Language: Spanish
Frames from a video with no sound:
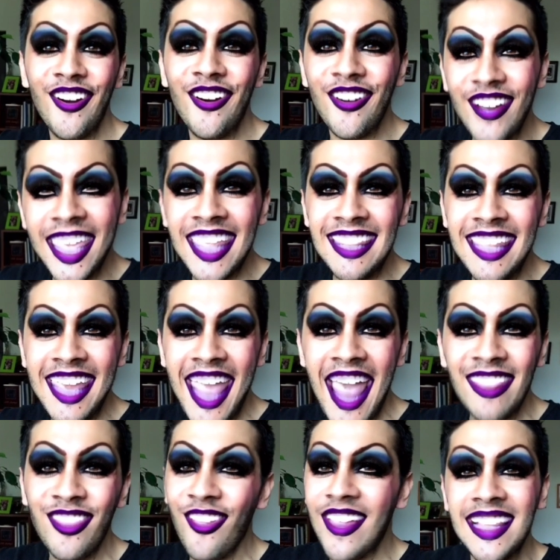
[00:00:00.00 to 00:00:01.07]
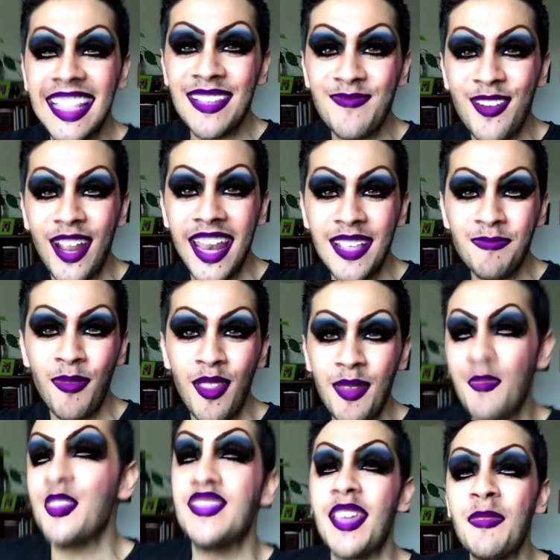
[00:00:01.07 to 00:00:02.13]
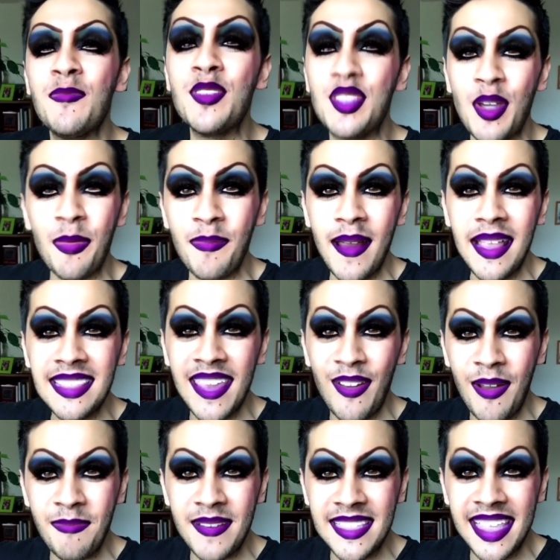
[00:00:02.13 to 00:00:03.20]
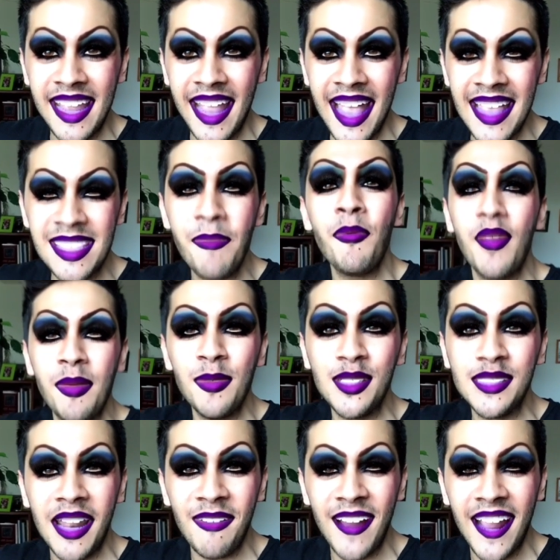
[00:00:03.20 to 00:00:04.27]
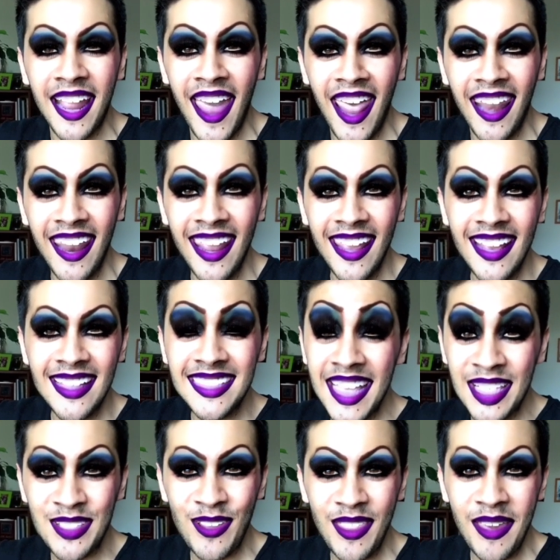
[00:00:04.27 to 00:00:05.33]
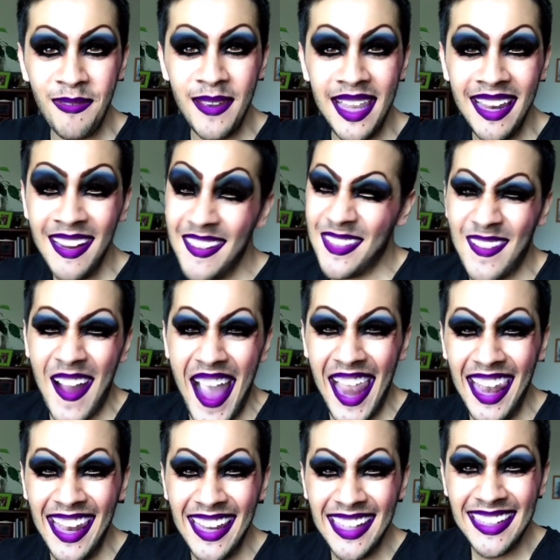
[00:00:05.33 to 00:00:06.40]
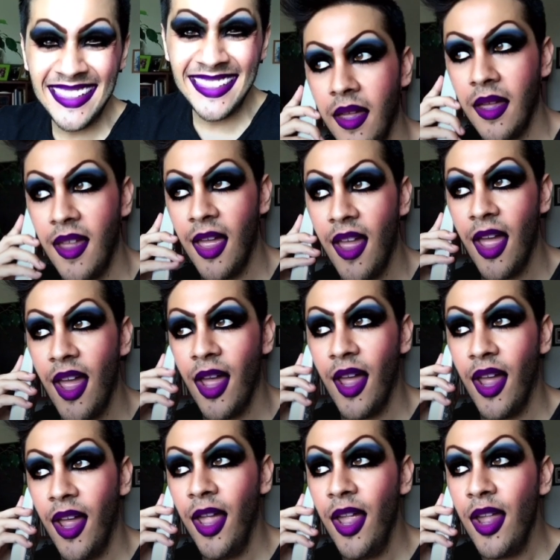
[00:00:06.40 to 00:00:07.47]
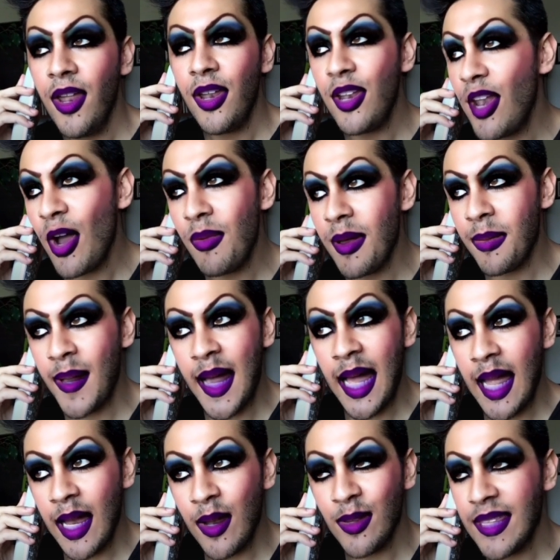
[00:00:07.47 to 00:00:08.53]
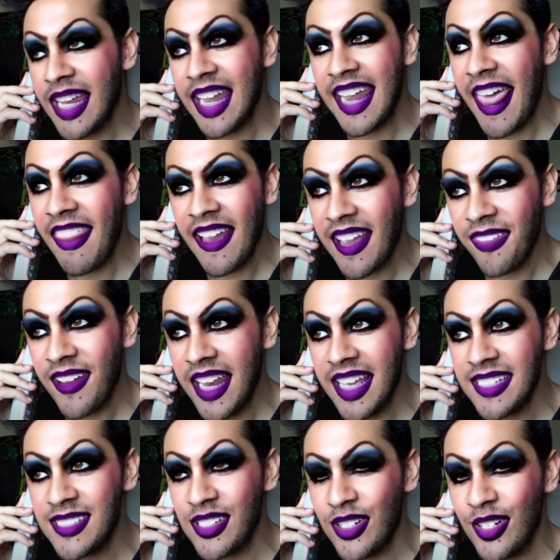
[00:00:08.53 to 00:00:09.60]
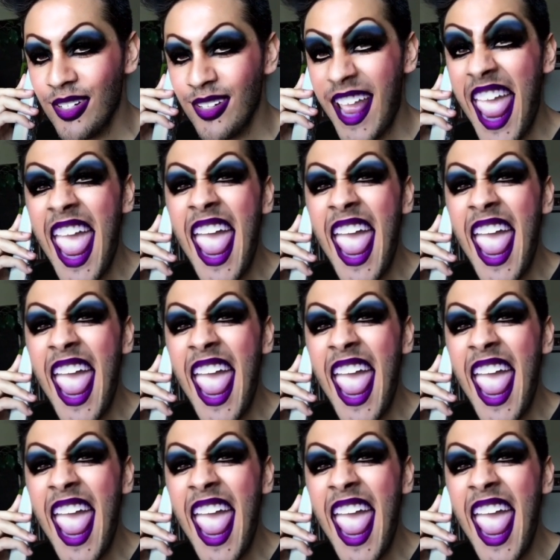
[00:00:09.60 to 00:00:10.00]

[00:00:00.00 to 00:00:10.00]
Hoy en día todas las mujeres podemos ser mucho más que mamás de casa, podemos trabajar. ¿Sexo débil? ¿Cuál? No, beba, no tiene nada que ver eso.